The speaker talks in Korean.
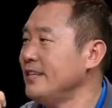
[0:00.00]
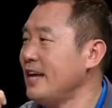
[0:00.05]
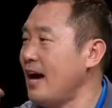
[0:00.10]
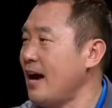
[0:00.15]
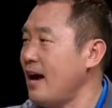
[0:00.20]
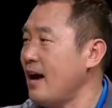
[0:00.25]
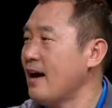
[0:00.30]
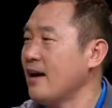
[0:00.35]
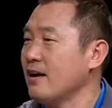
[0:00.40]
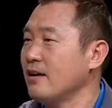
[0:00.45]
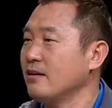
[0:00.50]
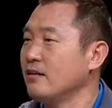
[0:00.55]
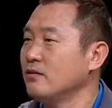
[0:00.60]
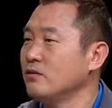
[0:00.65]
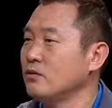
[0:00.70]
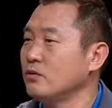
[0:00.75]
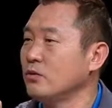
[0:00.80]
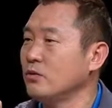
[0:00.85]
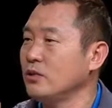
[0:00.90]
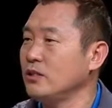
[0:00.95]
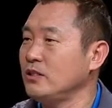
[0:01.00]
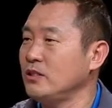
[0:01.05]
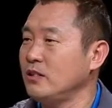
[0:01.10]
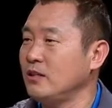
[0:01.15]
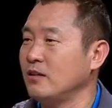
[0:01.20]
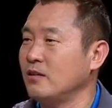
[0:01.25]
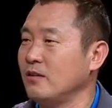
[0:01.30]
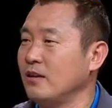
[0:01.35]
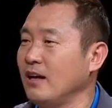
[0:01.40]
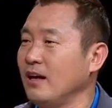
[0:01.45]
야 소리
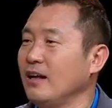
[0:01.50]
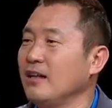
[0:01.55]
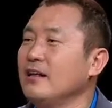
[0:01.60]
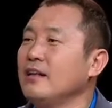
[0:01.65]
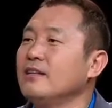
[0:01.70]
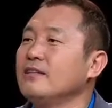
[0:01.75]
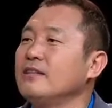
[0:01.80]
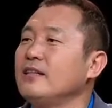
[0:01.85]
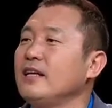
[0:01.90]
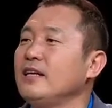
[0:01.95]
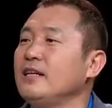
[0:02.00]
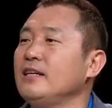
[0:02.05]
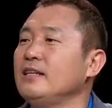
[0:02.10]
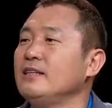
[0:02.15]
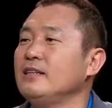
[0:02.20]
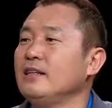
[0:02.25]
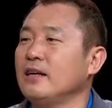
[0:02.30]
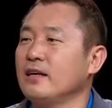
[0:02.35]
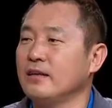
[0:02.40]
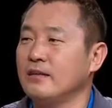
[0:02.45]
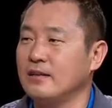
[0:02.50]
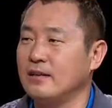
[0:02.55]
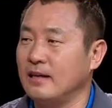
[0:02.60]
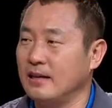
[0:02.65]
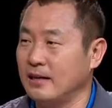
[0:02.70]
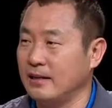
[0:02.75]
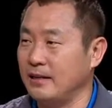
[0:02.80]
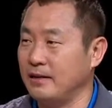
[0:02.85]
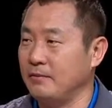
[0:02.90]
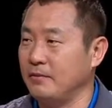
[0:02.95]
지르거나 때리는 행위를
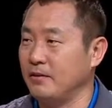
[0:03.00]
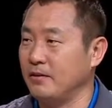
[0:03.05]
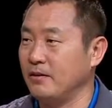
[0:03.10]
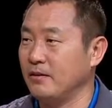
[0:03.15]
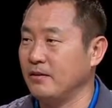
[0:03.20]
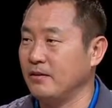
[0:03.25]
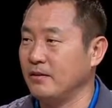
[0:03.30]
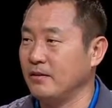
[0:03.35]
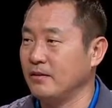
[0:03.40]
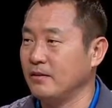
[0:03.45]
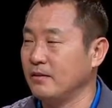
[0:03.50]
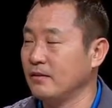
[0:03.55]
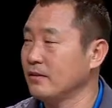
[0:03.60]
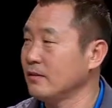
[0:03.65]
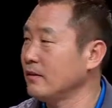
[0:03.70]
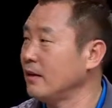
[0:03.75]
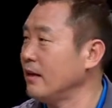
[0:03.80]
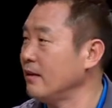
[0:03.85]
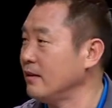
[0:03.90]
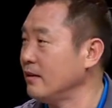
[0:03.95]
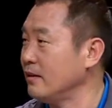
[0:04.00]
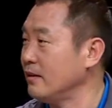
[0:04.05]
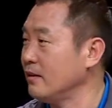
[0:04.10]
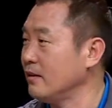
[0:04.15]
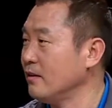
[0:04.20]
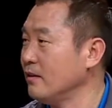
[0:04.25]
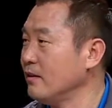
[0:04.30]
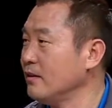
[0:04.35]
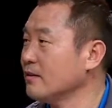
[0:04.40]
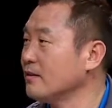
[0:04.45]
하게 되면은 음. 걔는
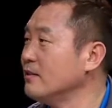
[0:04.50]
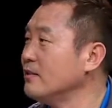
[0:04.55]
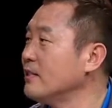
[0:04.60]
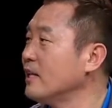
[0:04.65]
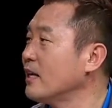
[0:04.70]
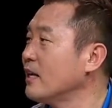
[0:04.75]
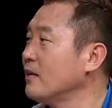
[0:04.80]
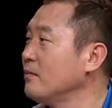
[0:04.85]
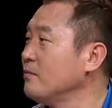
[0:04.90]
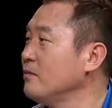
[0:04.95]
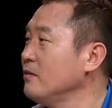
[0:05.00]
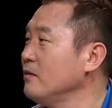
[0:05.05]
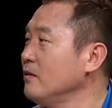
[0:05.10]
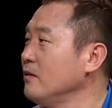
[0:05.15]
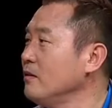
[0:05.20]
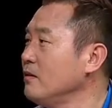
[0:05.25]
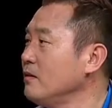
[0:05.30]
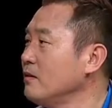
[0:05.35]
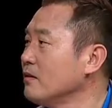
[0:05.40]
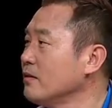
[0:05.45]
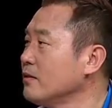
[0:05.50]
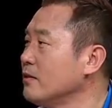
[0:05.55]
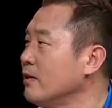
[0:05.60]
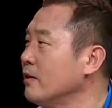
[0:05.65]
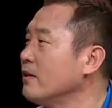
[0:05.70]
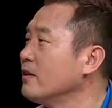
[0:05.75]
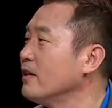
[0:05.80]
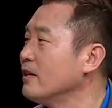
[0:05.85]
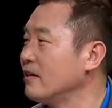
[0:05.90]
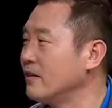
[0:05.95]
그 사람을
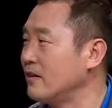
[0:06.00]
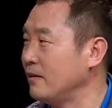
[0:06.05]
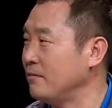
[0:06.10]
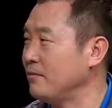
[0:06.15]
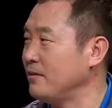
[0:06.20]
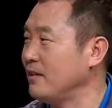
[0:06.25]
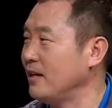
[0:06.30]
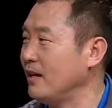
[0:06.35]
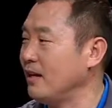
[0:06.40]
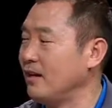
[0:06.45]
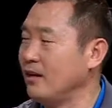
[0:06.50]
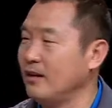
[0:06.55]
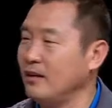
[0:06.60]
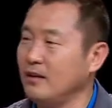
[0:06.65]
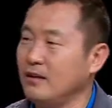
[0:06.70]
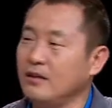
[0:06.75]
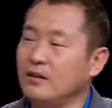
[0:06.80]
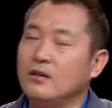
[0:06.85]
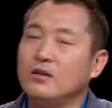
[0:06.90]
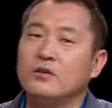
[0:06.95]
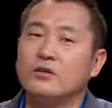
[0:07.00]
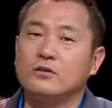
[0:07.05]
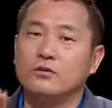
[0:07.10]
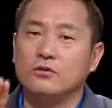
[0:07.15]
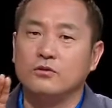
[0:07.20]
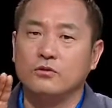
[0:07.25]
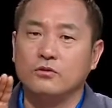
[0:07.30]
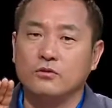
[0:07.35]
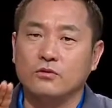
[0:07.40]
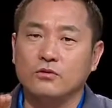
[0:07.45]
경계를 합니다. 음. 네.
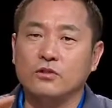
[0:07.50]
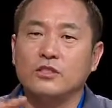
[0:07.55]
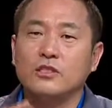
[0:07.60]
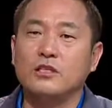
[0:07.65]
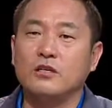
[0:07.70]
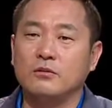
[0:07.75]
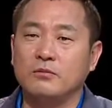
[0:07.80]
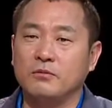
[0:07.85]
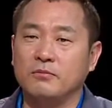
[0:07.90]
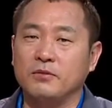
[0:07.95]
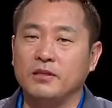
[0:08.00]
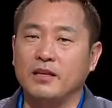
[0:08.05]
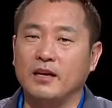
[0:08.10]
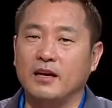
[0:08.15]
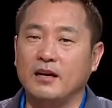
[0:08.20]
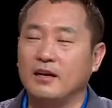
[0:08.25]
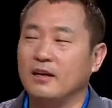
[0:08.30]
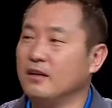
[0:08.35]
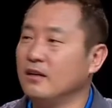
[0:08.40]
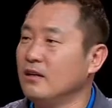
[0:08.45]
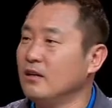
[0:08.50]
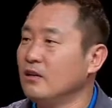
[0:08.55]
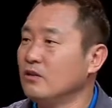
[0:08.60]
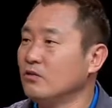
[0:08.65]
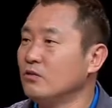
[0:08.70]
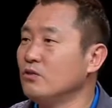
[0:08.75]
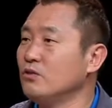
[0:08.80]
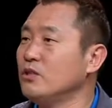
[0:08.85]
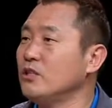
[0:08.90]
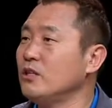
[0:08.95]
눈치를 봅니다.
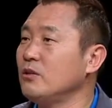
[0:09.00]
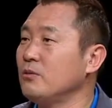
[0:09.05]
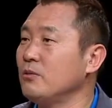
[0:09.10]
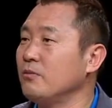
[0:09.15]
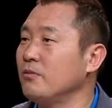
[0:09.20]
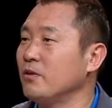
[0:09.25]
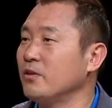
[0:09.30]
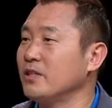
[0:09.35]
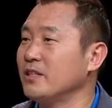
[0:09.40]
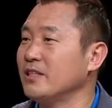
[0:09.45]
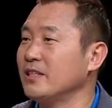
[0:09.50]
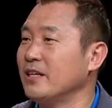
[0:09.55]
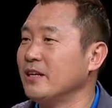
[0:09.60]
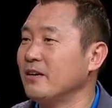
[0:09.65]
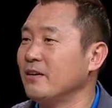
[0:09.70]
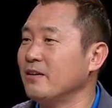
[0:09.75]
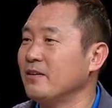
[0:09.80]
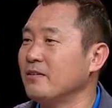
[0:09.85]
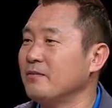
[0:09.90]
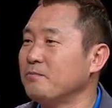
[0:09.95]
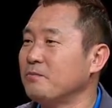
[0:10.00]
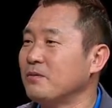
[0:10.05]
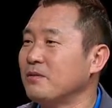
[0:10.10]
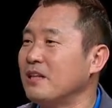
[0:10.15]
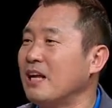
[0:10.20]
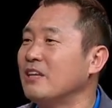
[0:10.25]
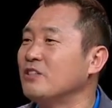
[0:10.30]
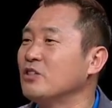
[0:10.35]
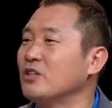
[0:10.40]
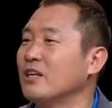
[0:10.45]
음. 눈치를 보면 어떻게 돼요?
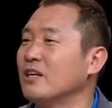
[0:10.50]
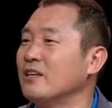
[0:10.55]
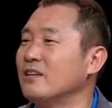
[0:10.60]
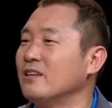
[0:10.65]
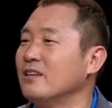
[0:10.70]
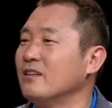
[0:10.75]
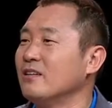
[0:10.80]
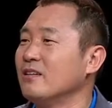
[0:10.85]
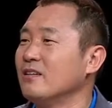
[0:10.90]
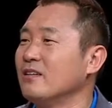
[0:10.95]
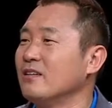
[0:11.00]
나중에는